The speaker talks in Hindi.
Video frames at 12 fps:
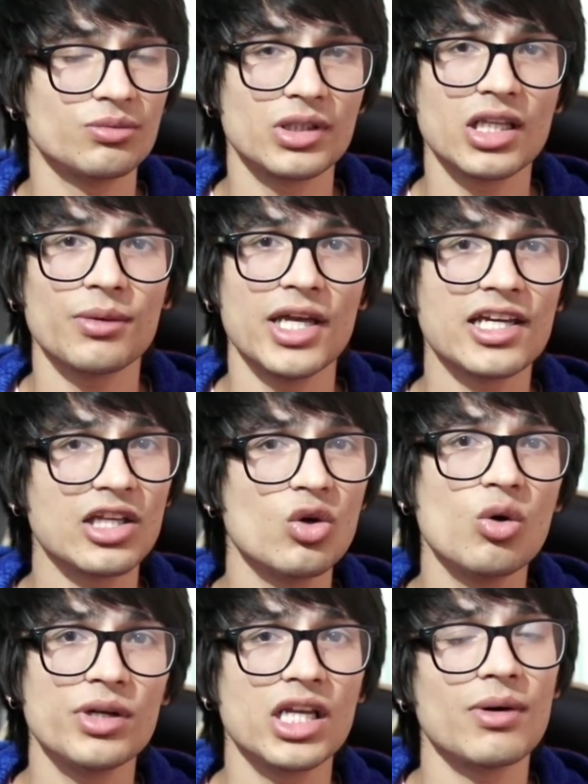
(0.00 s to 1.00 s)
मतलब एक या
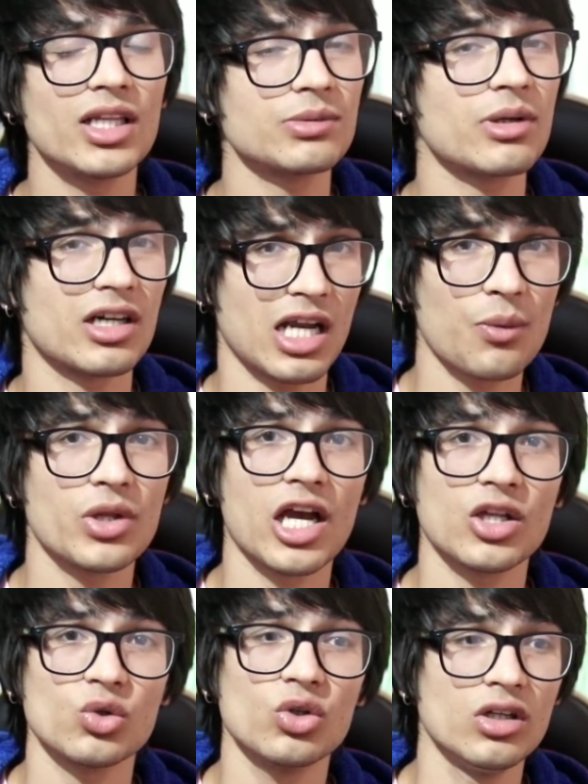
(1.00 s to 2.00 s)
दो महीने बाद आपको ख़राब हो
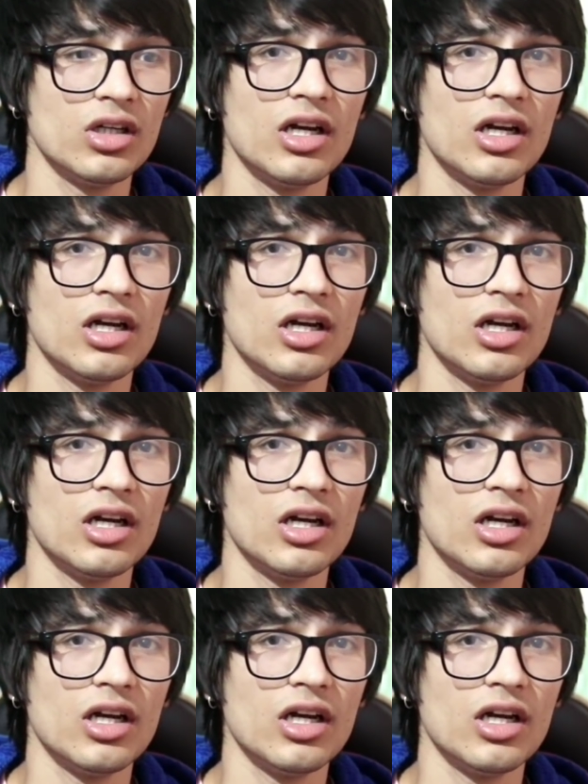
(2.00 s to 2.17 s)
जाएगा तो